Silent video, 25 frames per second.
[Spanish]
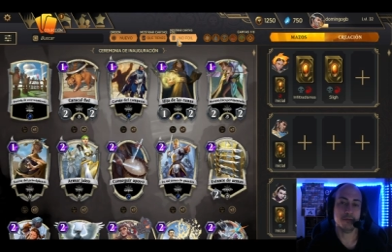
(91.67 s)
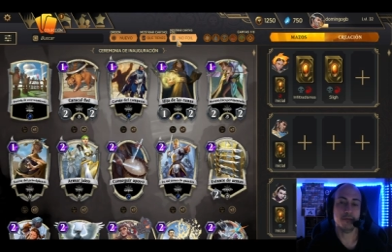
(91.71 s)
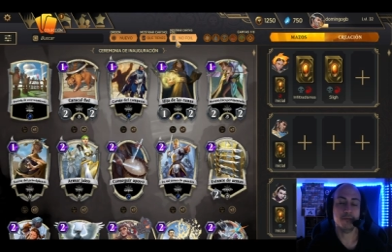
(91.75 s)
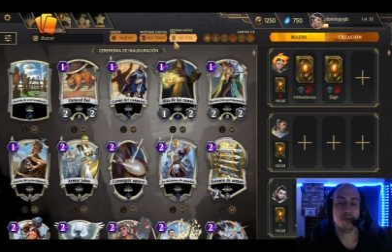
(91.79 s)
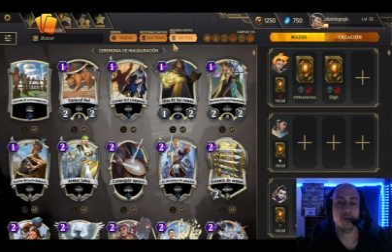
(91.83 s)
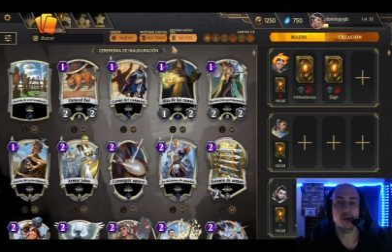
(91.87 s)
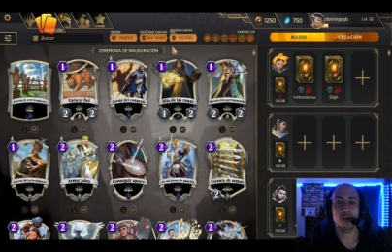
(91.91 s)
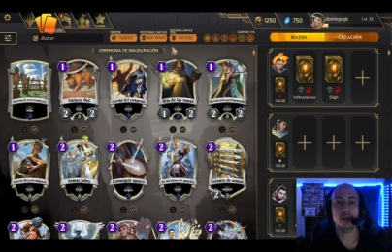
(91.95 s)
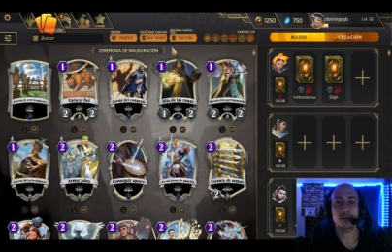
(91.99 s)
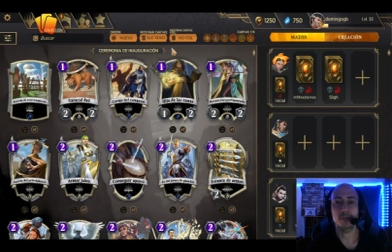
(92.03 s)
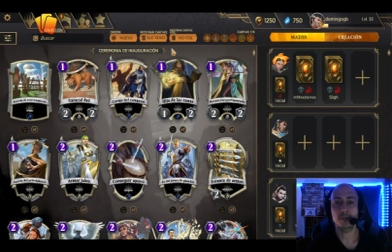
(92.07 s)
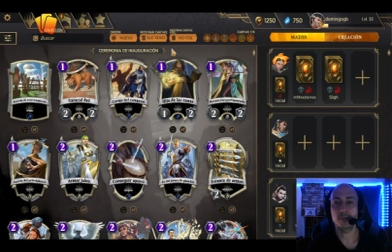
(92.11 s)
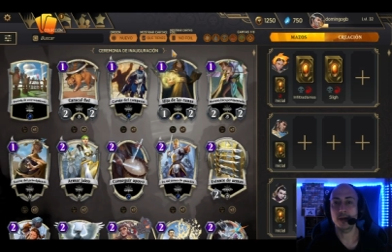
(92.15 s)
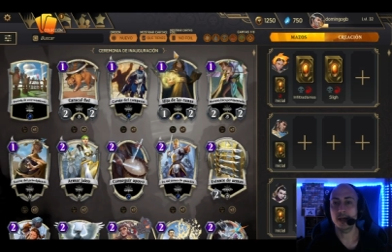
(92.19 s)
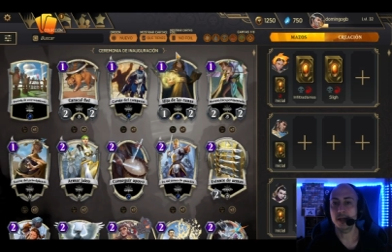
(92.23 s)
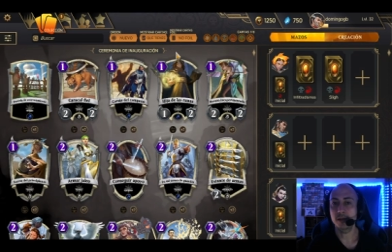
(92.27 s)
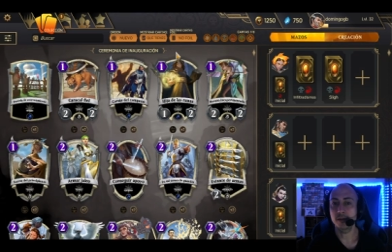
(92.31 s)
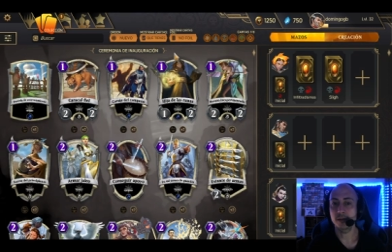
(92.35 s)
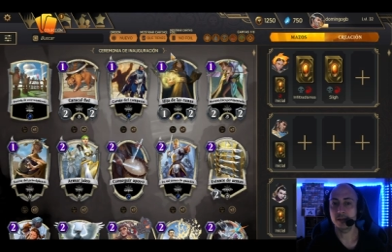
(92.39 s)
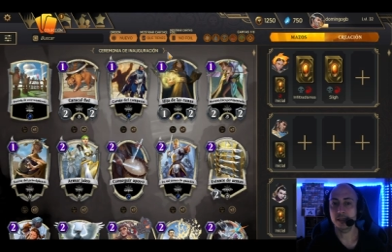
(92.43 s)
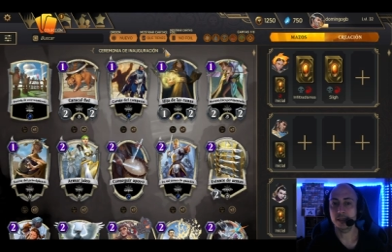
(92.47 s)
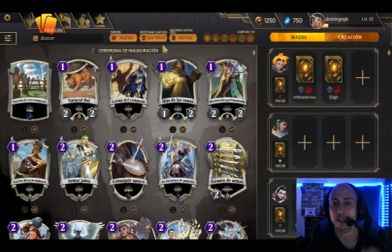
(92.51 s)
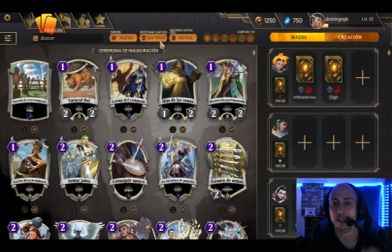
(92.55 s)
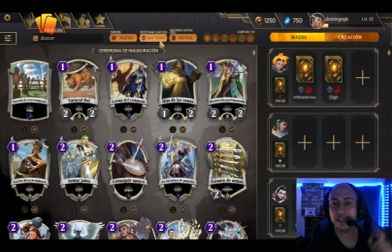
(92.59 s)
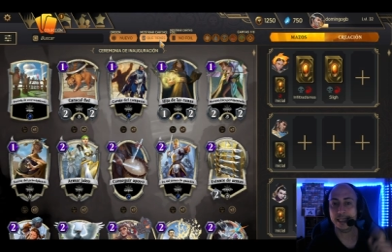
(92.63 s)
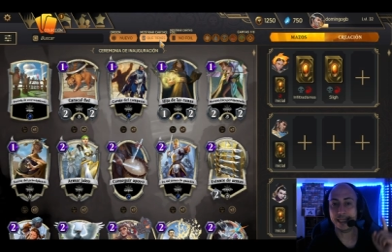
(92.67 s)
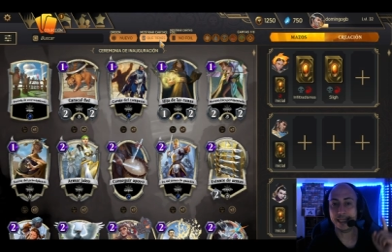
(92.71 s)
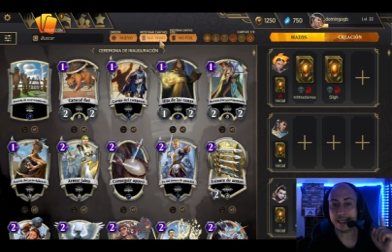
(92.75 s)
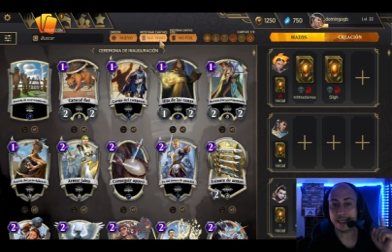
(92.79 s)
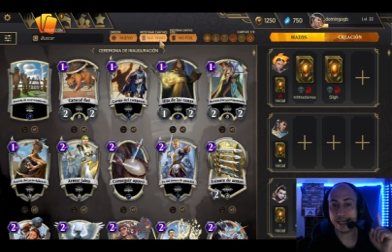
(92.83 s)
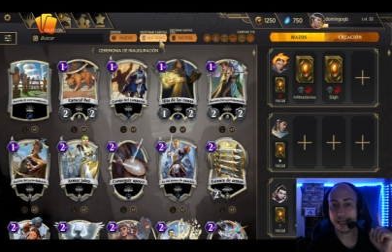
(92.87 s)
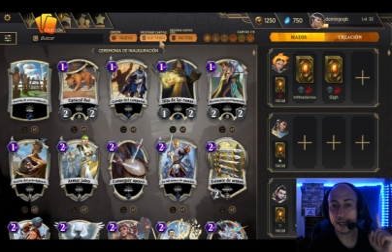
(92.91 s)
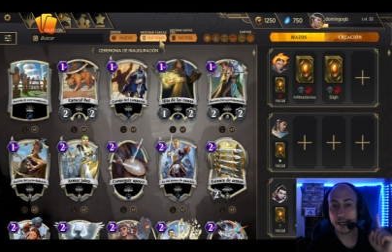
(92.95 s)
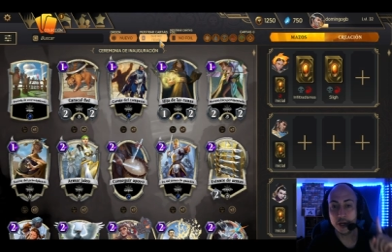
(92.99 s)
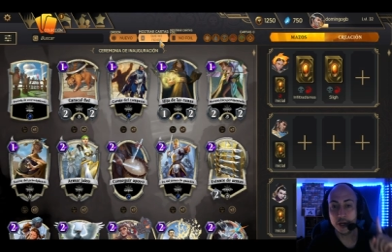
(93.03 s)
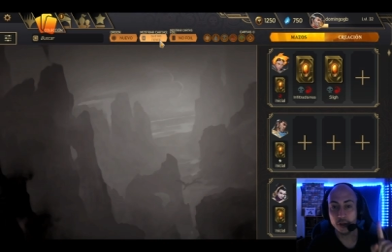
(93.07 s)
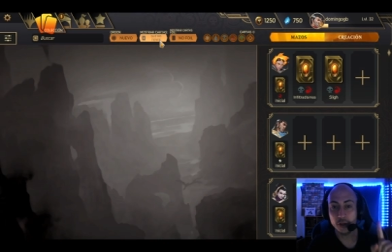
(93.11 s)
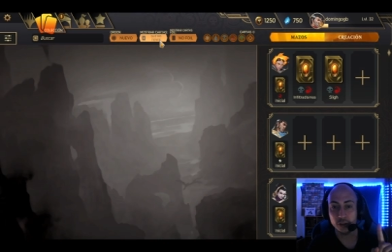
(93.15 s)
foil, ¿vale? Que
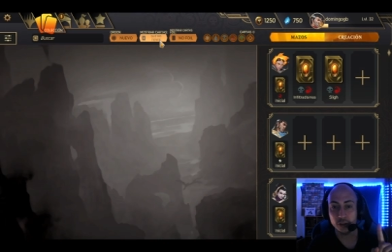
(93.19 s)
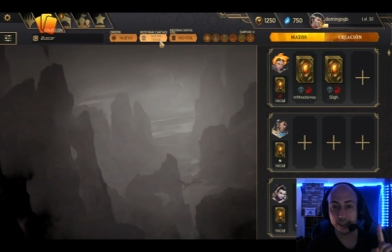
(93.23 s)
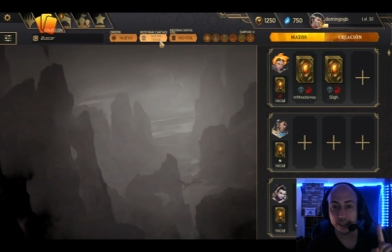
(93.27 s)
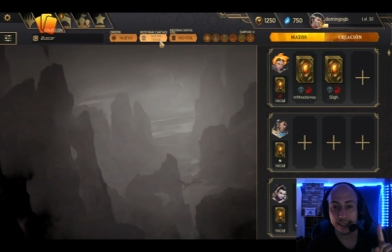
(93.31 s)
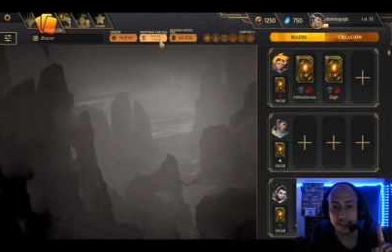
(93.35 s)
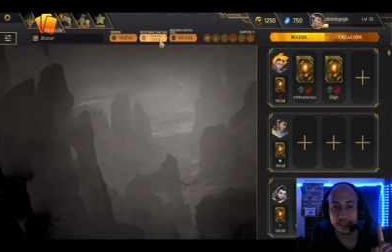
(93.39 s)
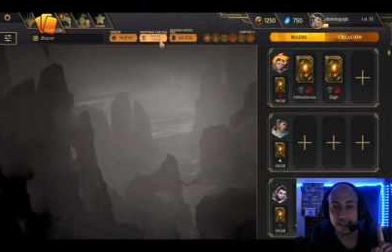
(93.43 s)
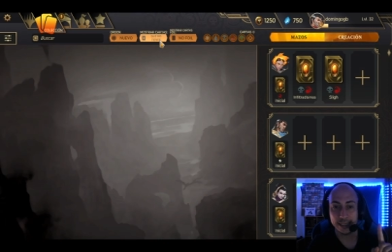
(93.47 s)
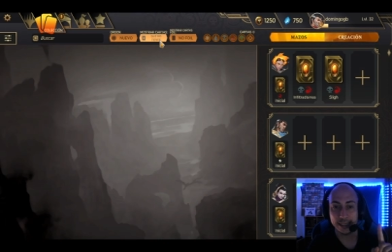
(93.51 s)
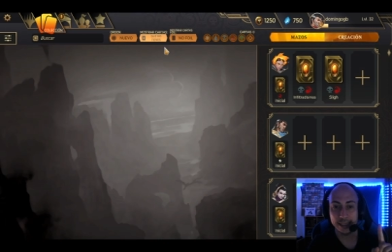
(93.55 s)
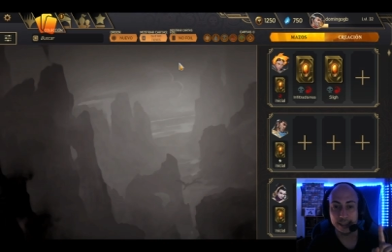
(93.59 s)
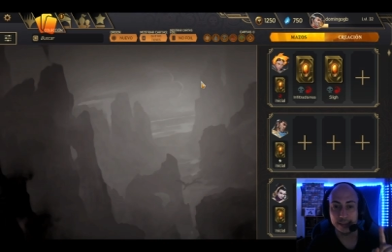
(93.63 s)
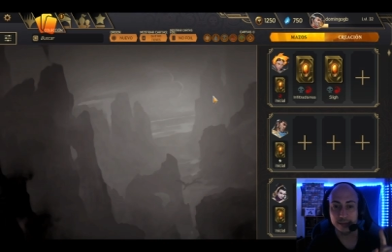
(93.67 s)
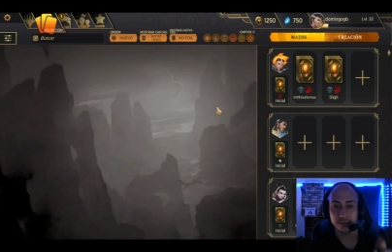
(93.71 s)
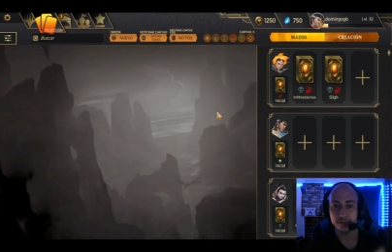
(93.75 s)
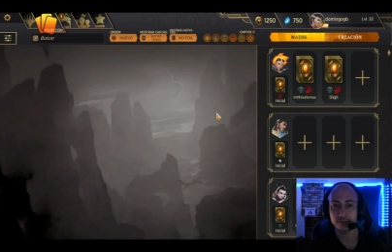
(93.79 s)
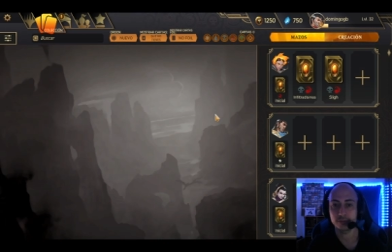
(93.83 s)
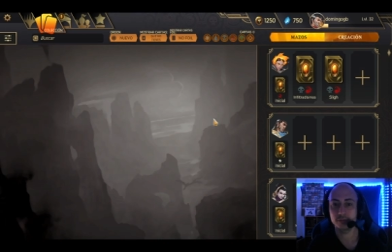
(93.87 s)
no tenga,